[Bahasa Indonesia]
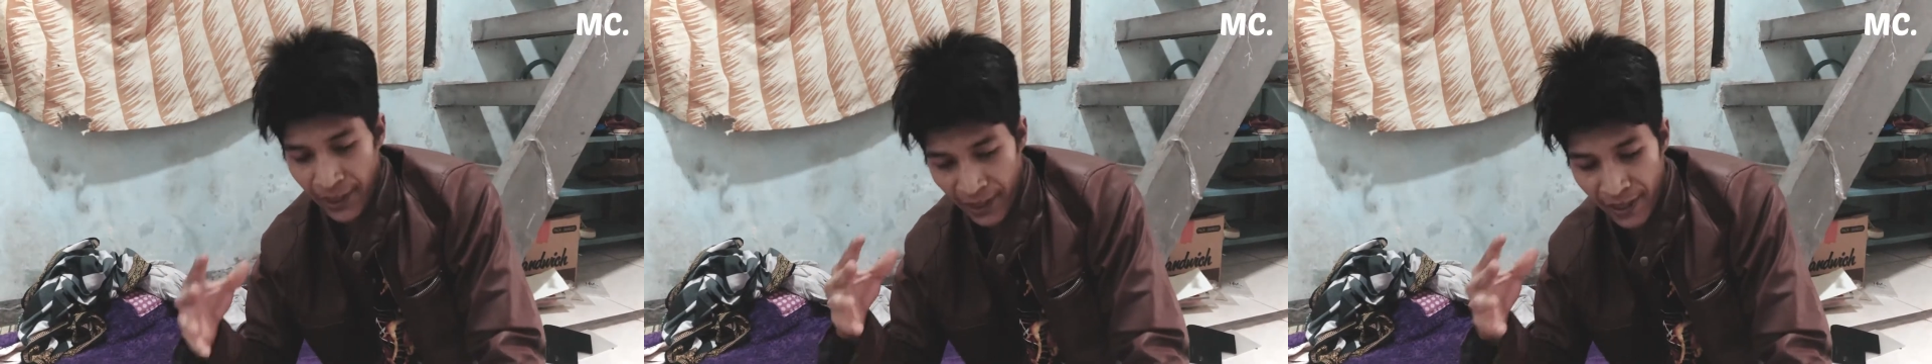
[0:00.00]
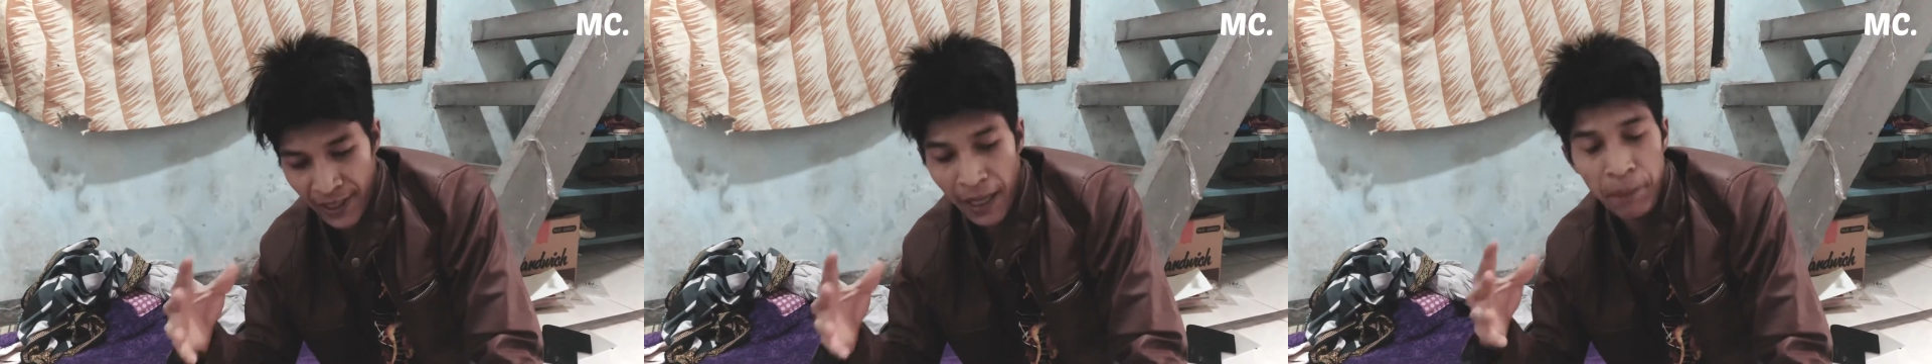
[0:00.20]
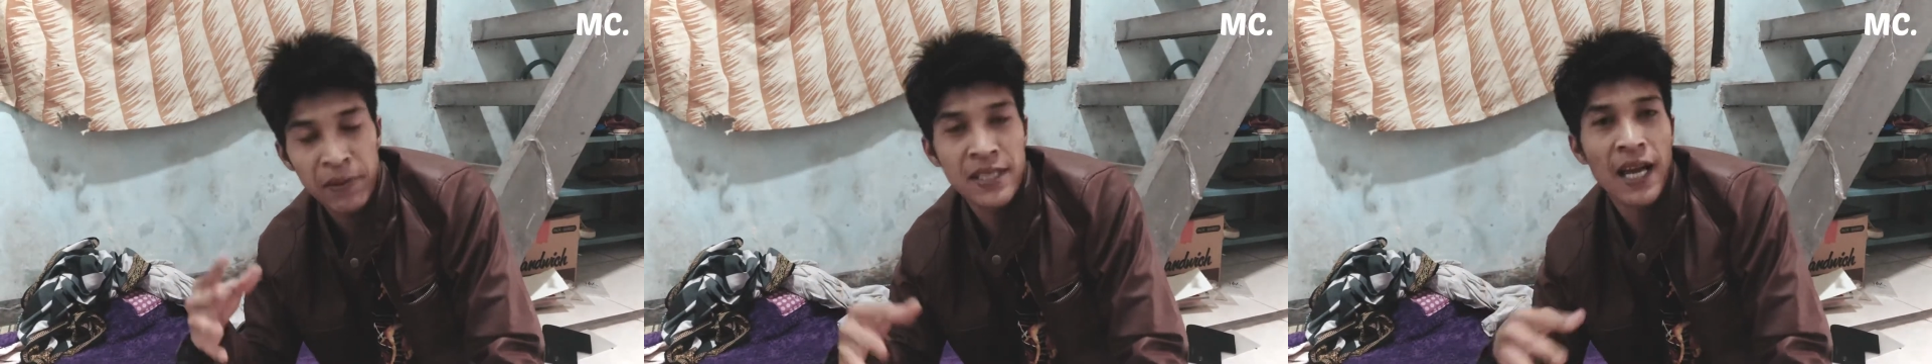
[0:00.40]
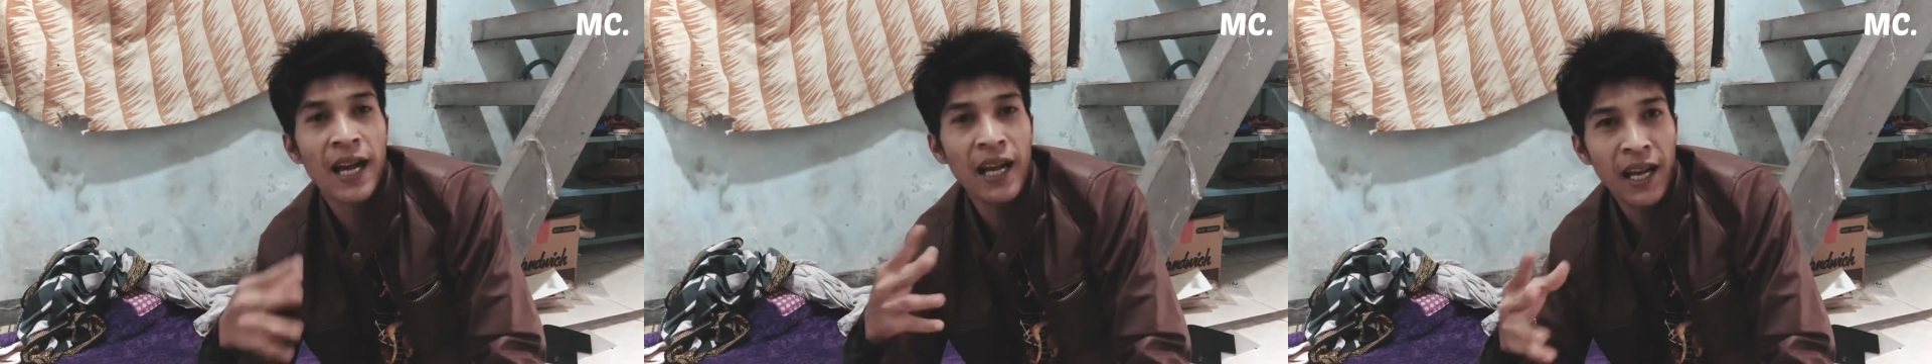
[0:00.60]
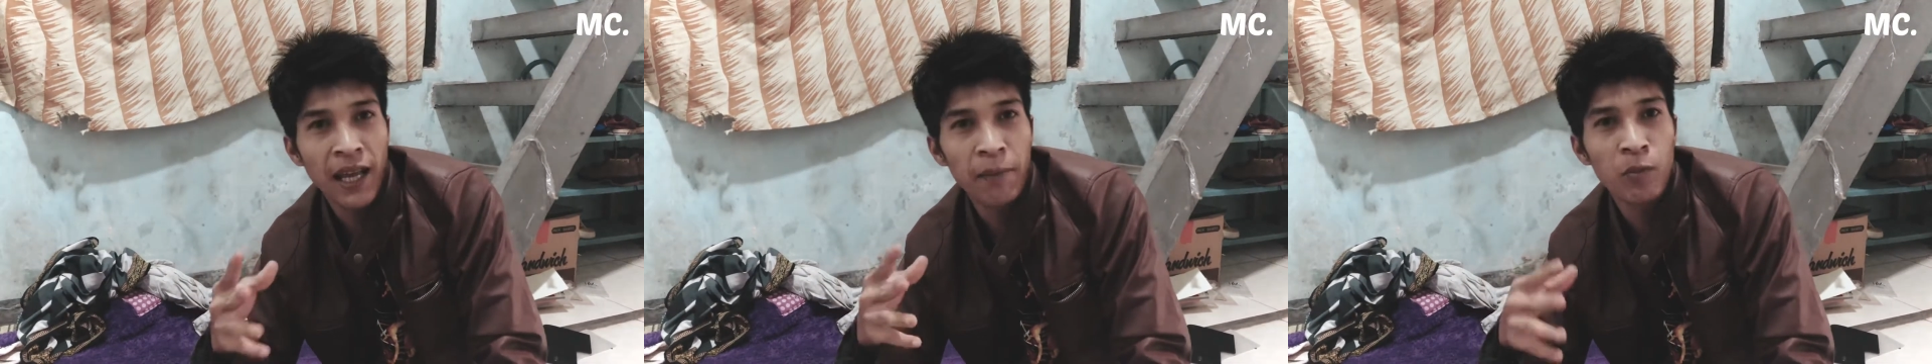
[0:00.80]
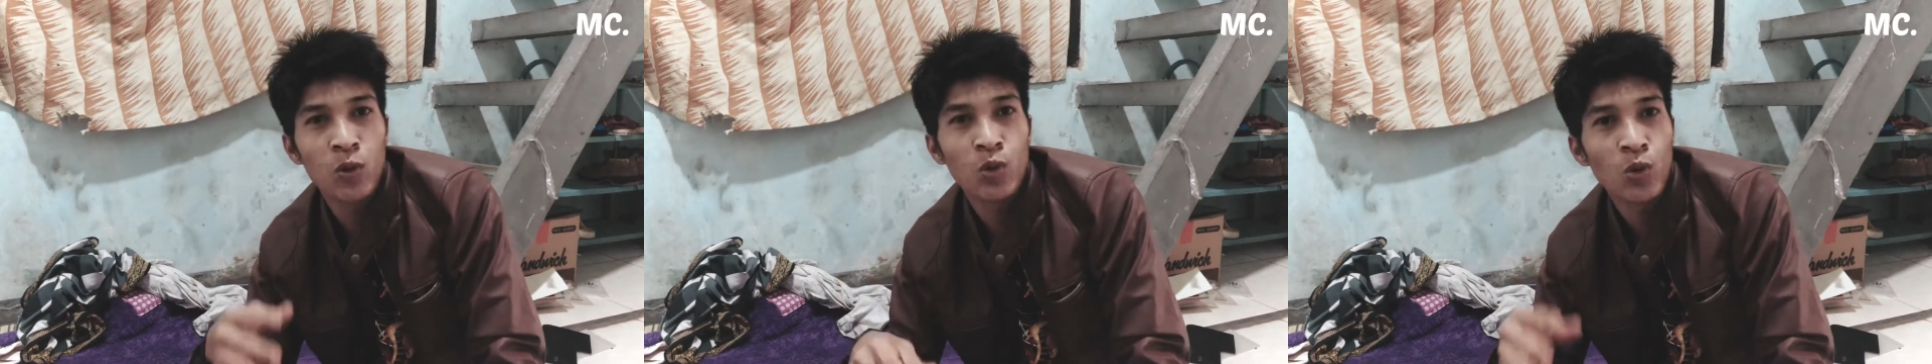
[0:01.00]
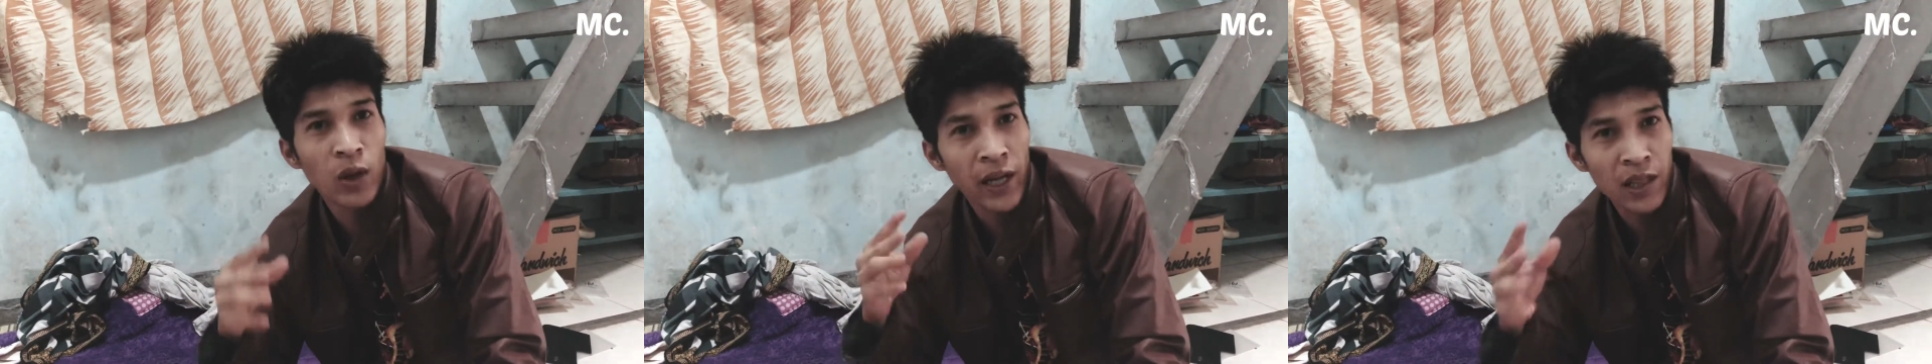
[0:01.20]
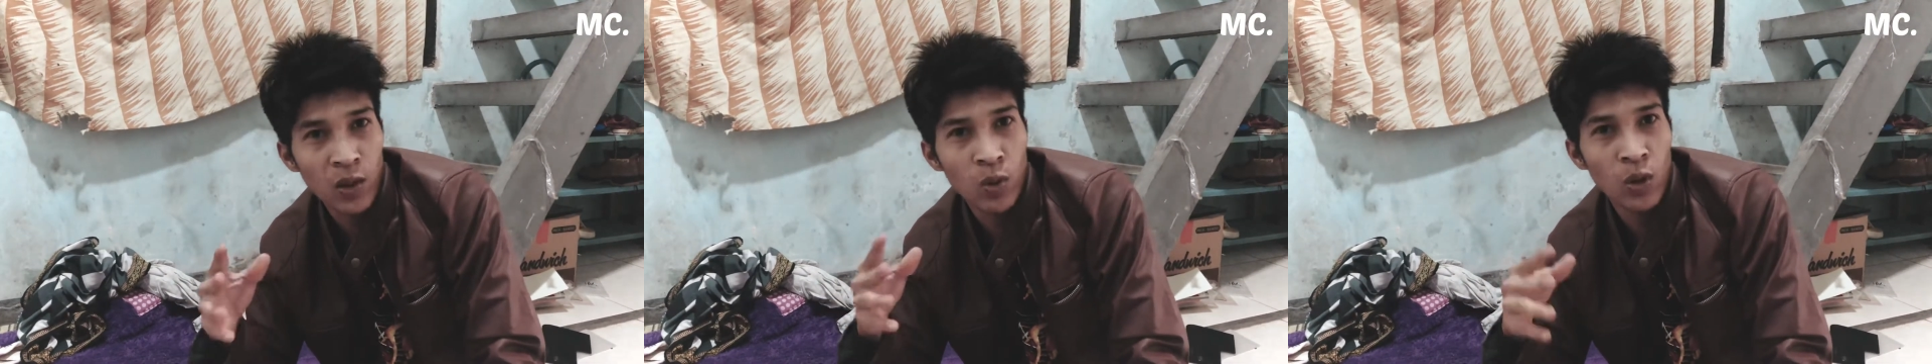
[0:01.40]
kita bisa klaim untuk
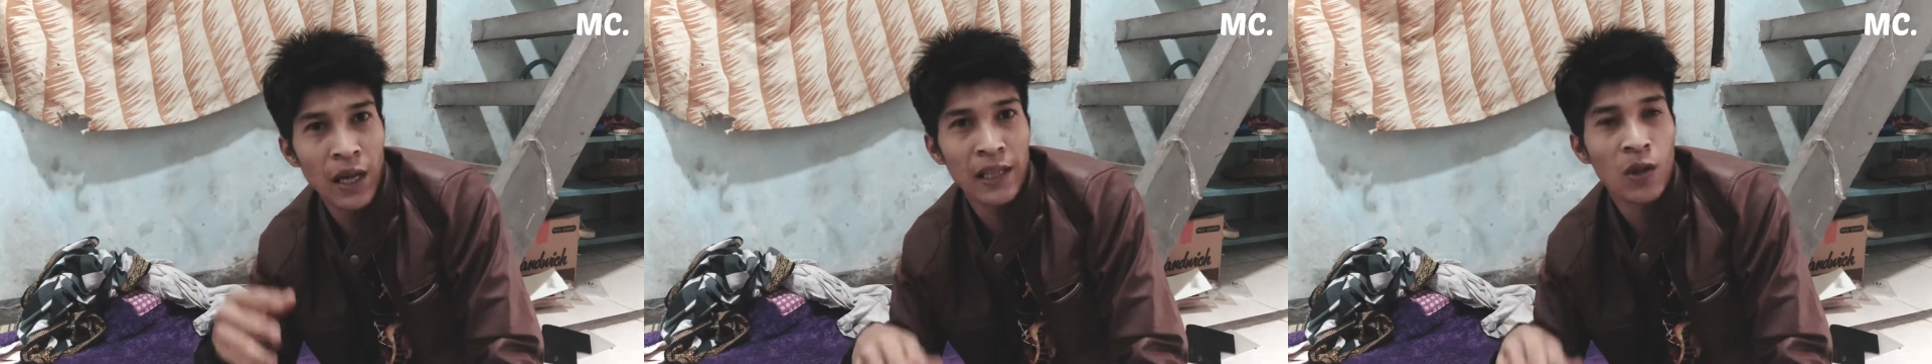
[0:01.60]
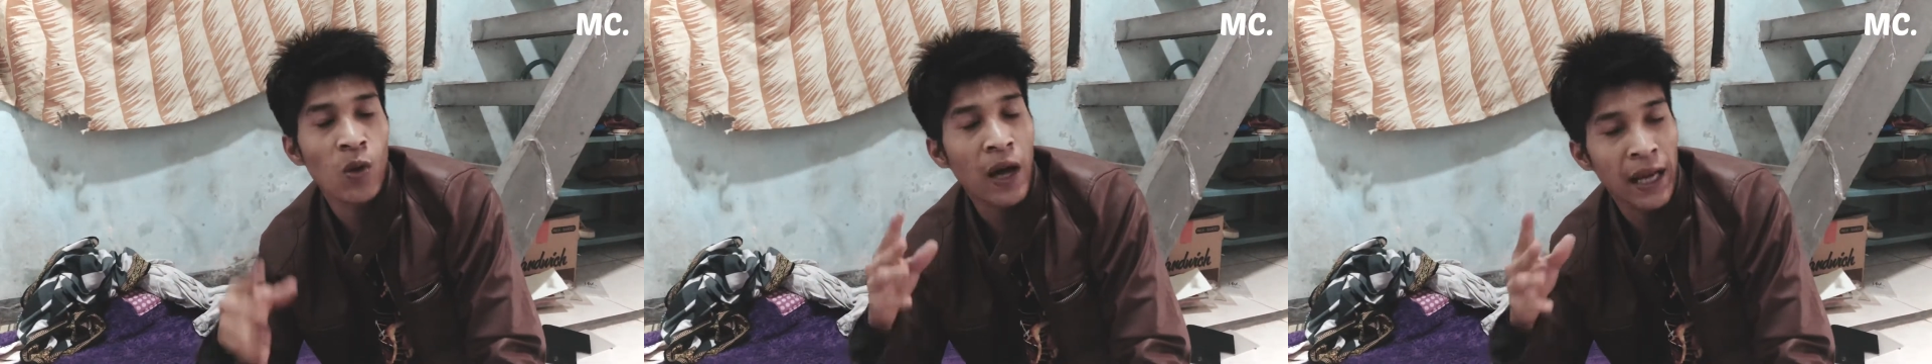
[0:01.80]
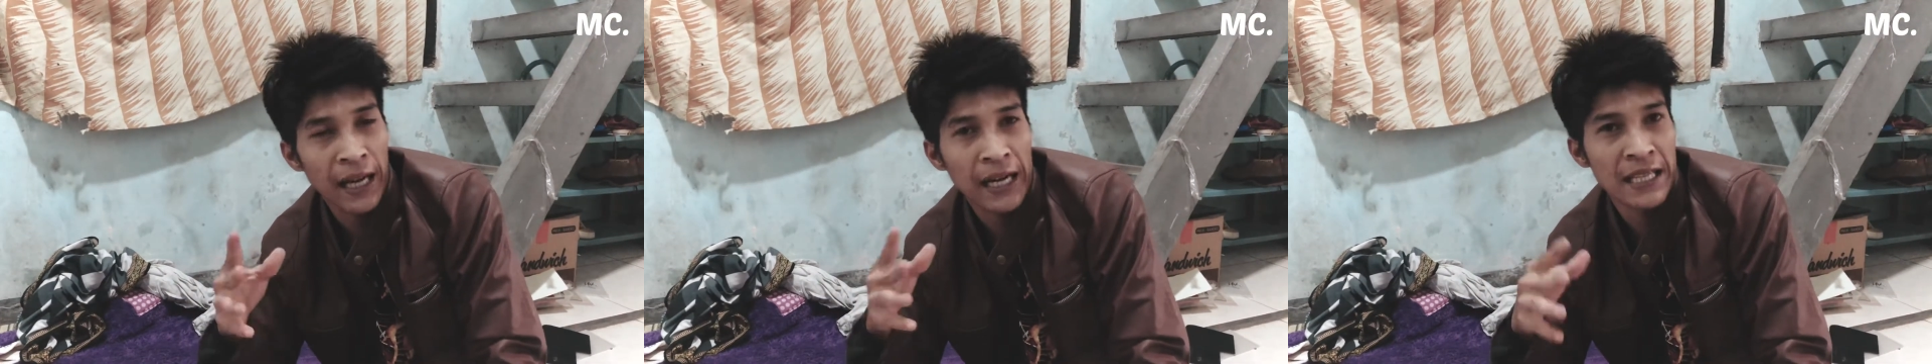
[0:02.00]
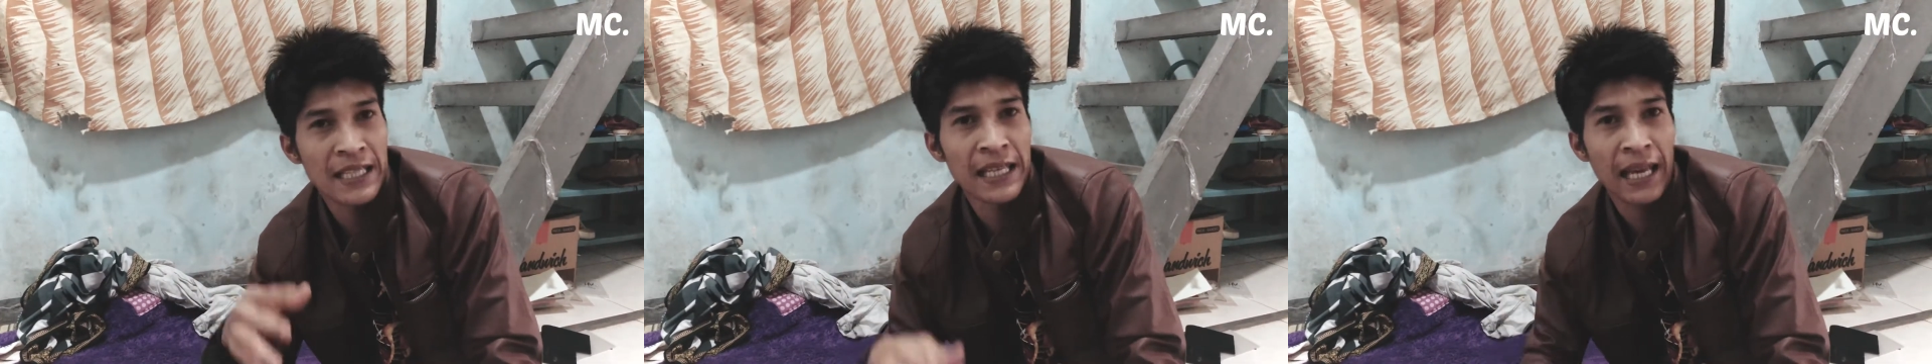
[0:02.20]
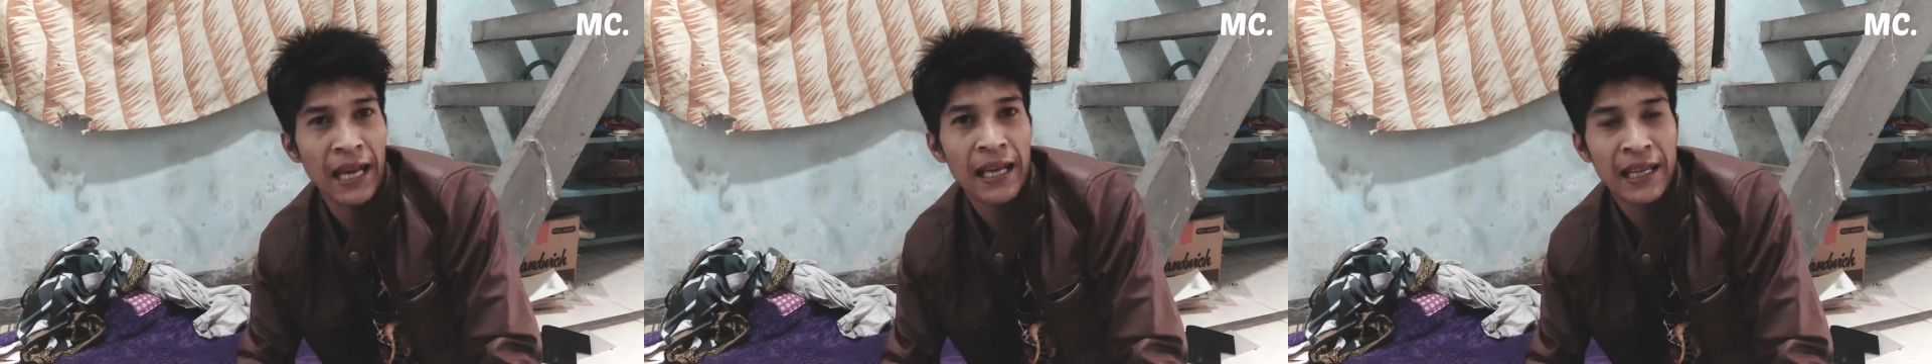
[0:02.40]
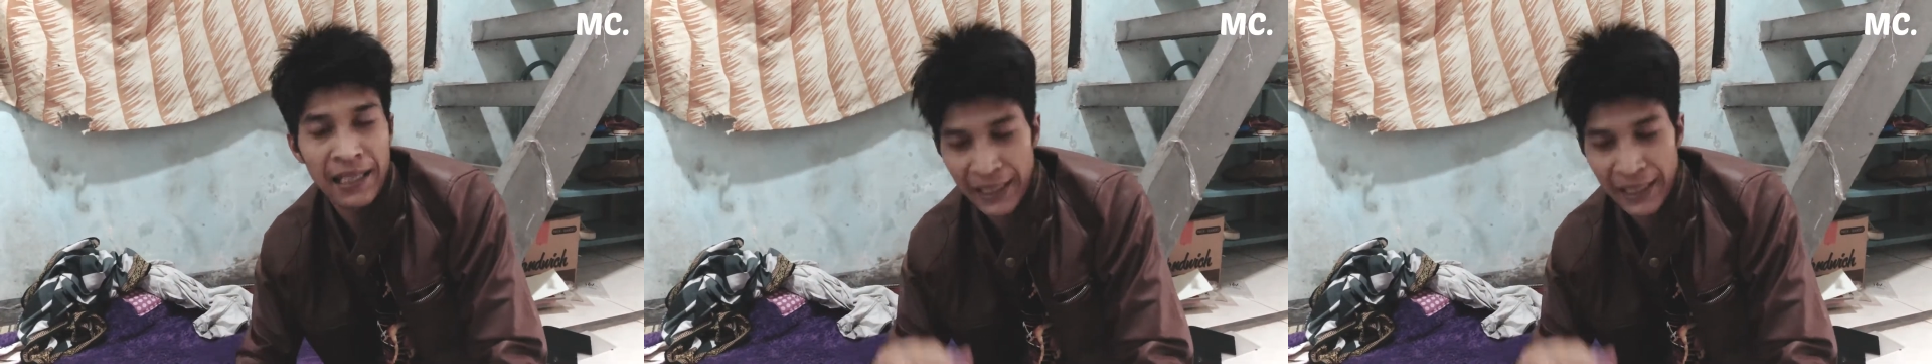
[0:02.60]
retur atau garansi ya